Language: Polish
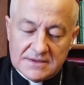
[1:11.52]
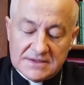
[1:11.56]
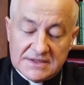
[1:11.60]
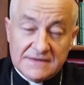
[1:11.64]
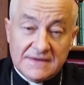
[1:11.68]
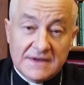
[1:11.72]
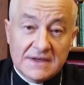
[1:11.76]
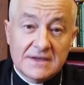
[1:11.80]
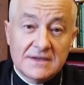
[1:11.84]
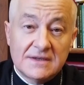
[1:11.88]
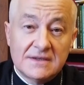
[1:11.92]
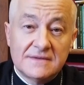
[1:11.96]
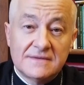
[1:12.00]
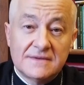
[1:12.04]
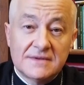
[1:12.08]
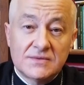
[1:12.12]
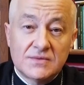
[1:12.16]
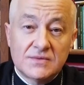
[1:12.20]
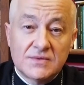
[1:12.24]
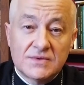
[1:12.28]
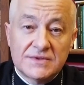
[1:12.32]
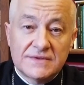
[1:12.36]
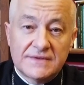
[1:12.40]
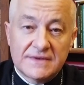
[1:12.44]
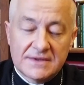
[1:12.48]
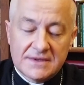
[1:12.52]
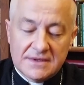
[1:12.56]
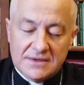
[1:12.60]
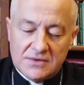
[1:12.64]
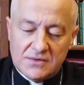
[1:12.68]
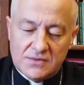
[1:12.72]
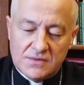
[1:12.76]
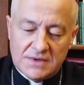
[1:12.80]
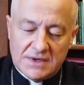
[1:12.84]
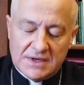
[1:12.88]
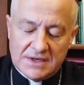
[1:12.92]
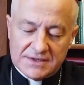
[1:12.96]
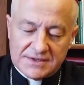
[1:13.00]
z Ewangelii według
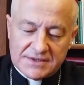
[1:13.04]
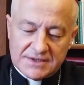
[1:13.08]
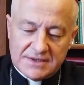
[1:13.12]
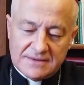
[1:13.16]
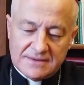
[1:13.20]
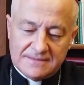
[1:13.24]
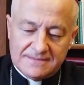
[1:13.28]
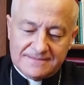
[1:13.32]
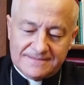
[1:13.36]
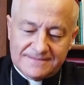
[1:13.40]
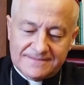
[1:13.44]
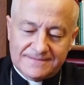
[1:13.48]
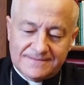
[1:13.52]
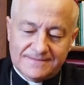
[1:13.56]
świętego Łukasza.